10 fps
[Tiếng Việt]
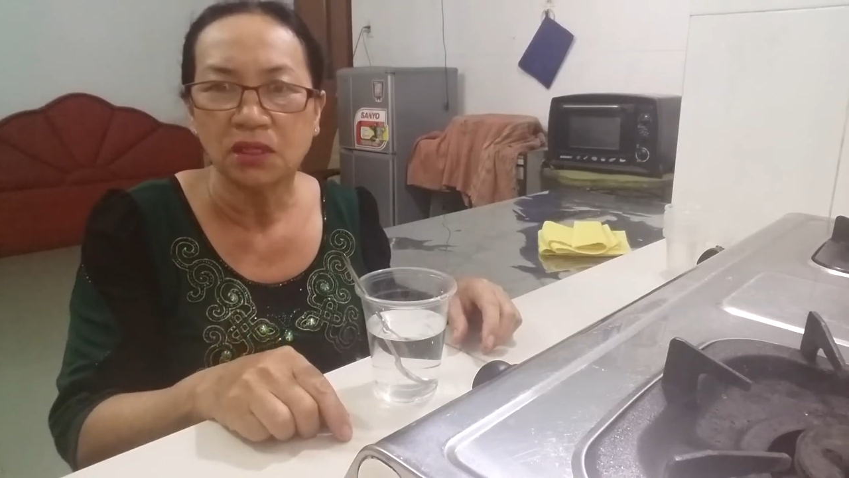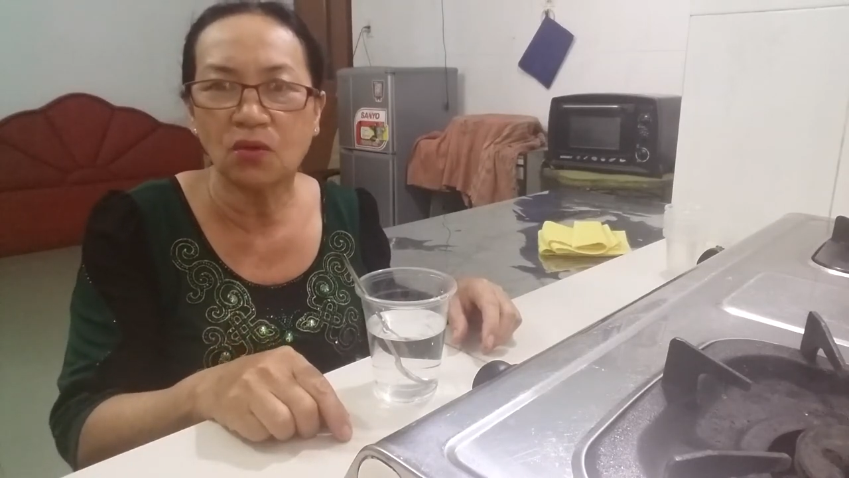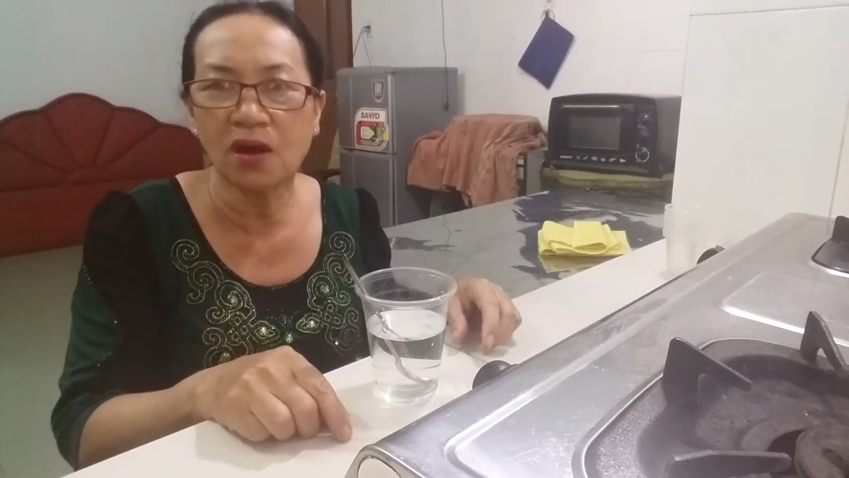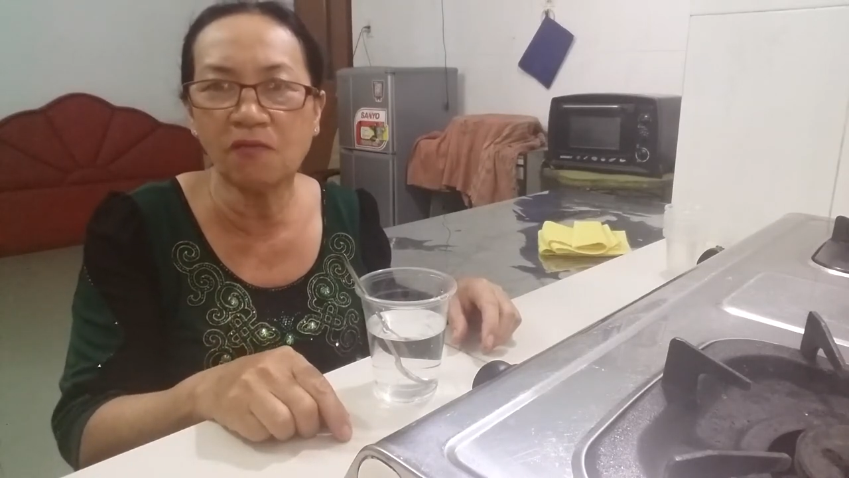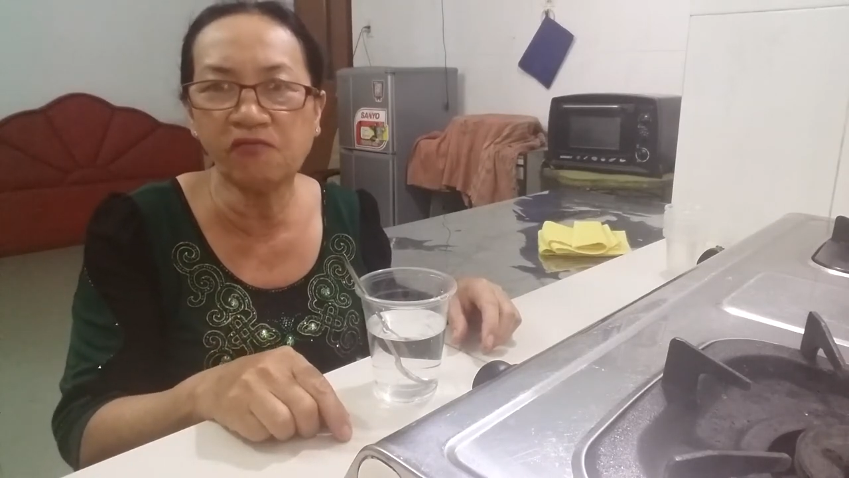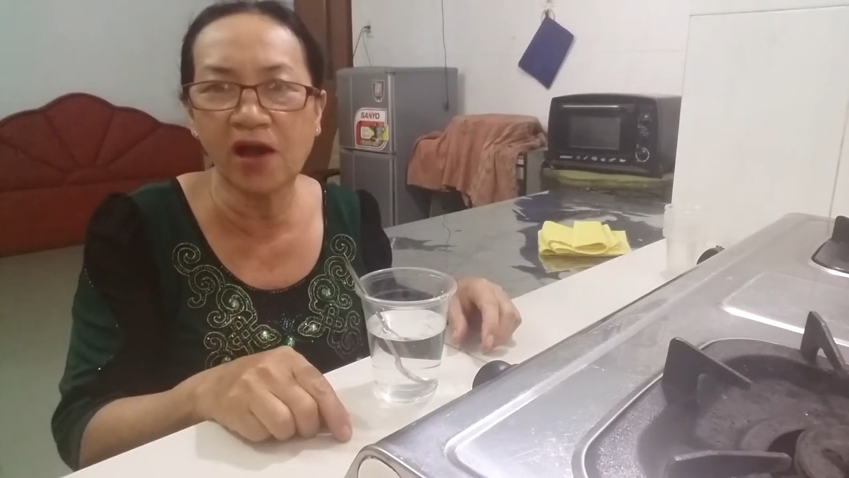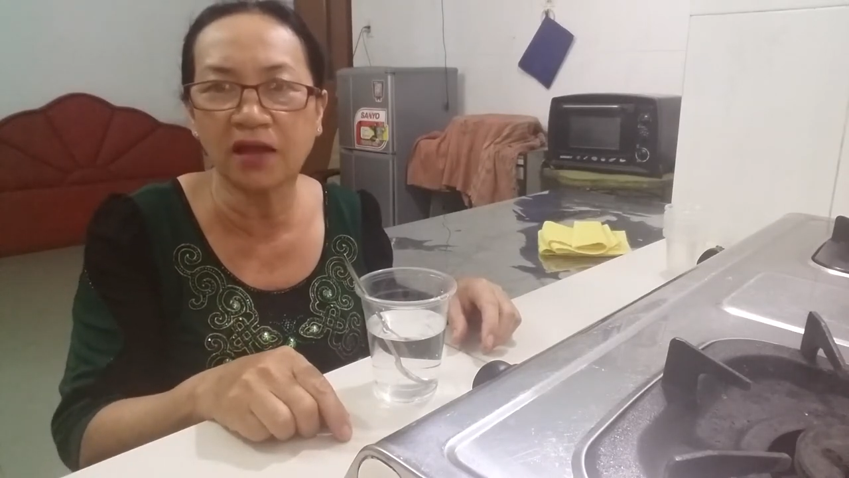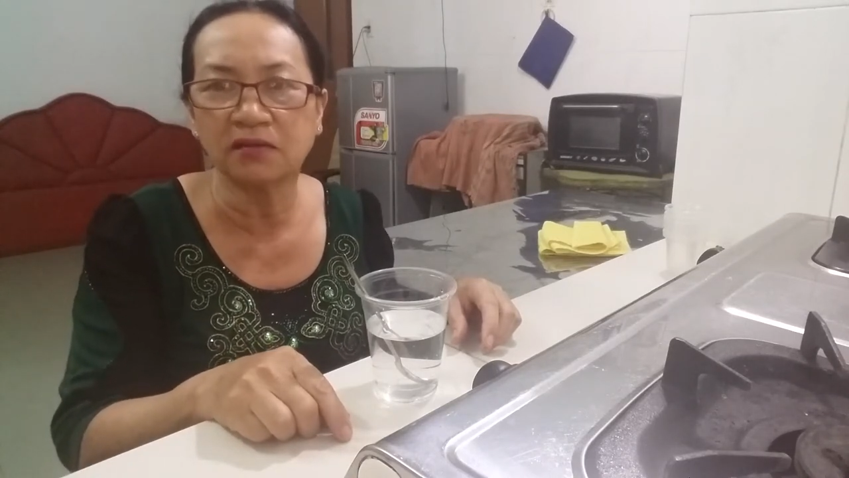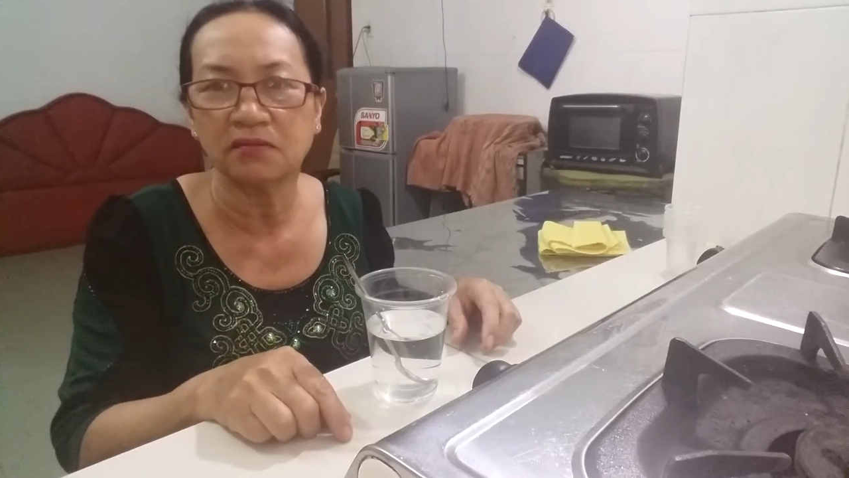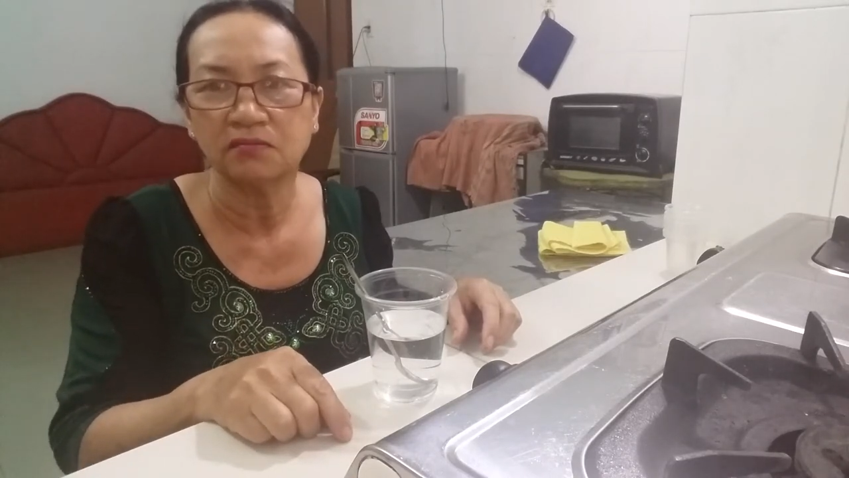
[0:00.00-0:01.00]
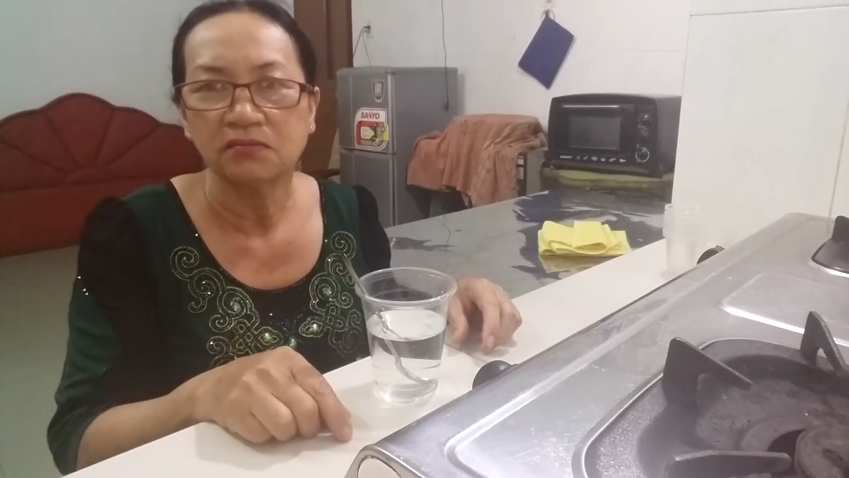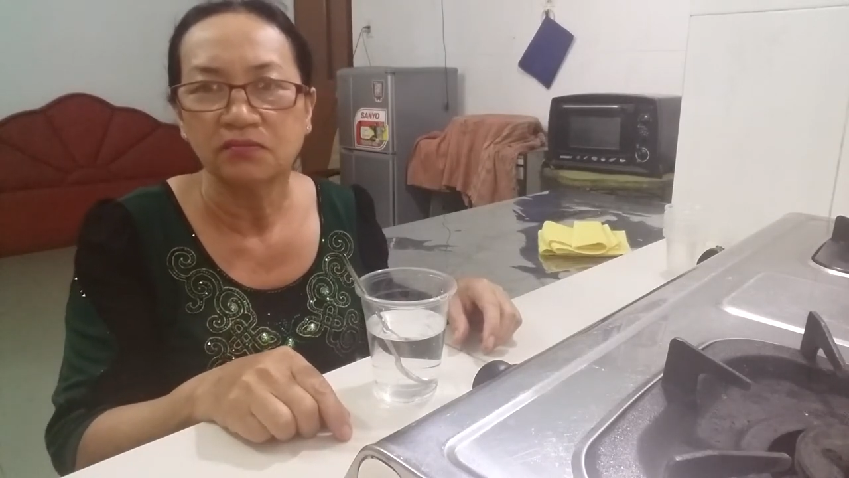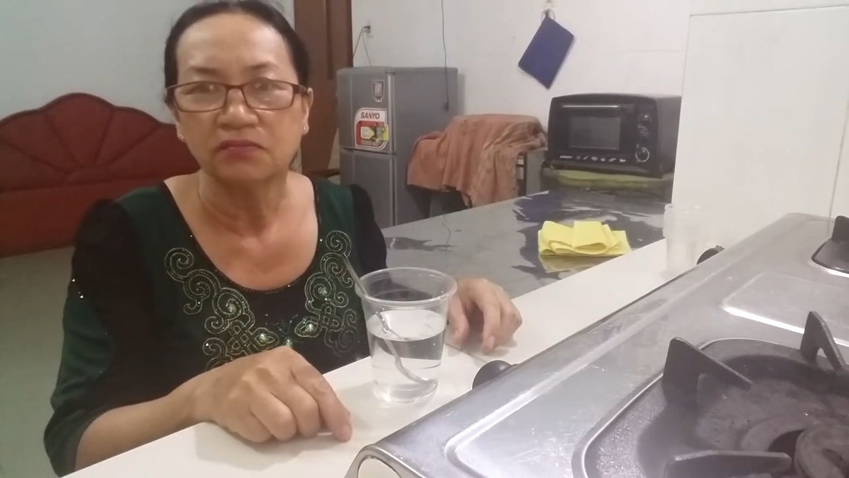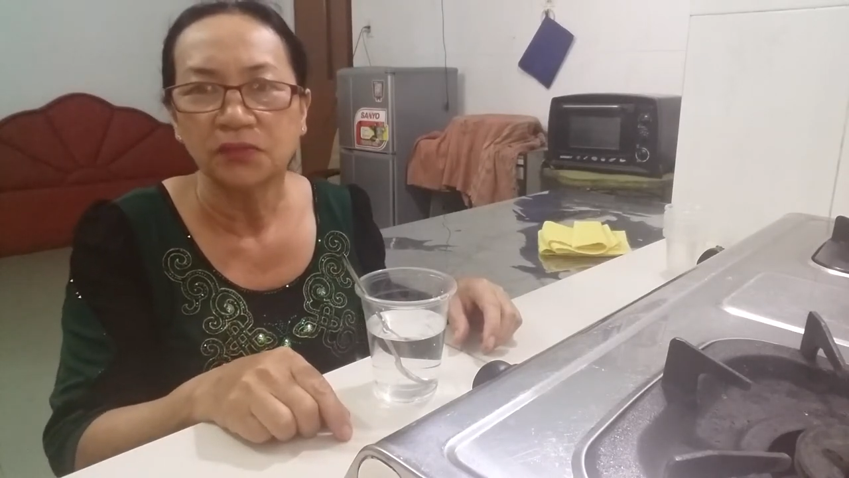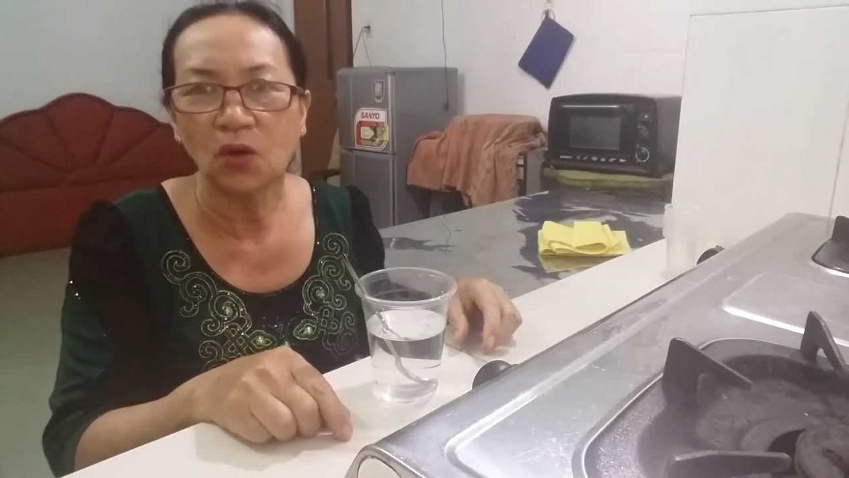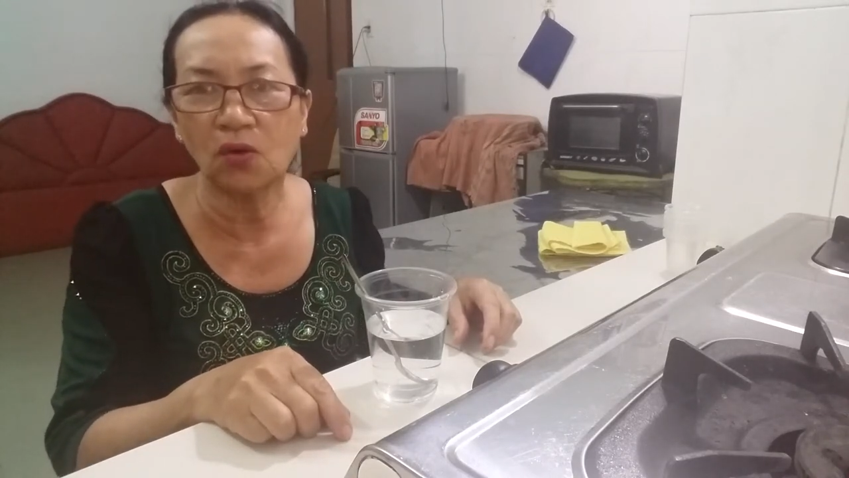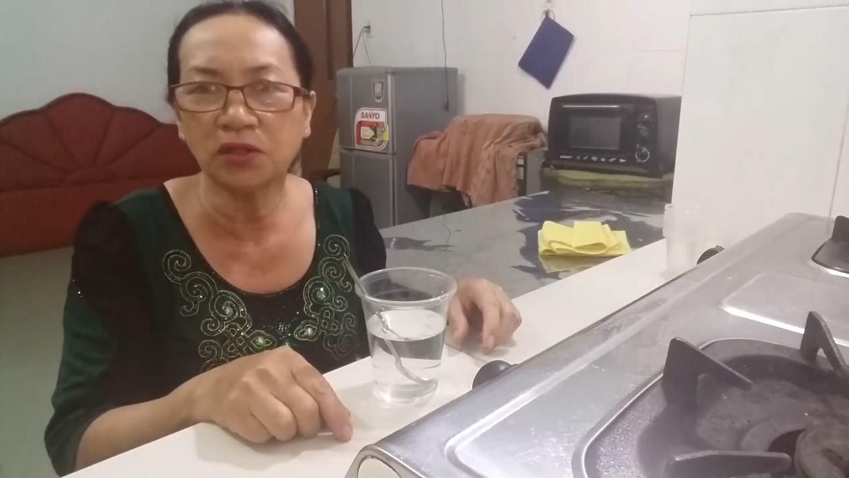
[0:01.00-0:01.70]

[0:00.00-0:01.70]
cô không phạt cô